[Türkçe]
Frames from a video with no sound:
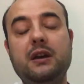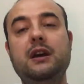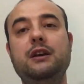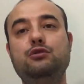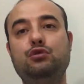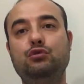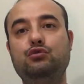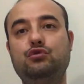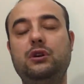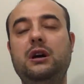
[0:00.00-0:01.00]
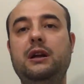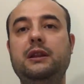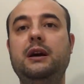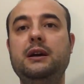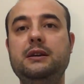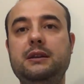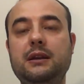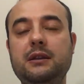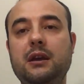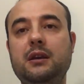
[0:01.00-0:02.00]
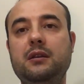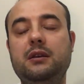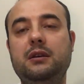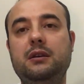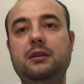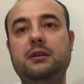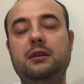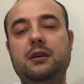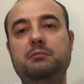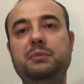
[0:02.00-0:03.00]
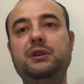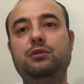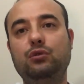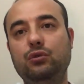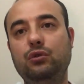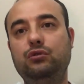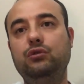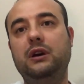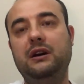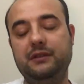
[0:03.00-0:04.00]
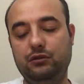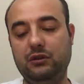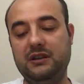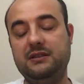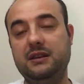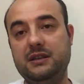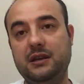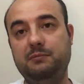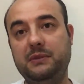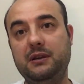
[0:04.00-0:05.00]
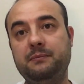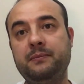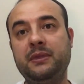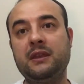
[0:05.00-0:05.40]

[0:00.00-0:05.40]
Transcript: ve sonuçta Allah'a giden e, bir yol olduğunu anlatıyor aslında kitapta.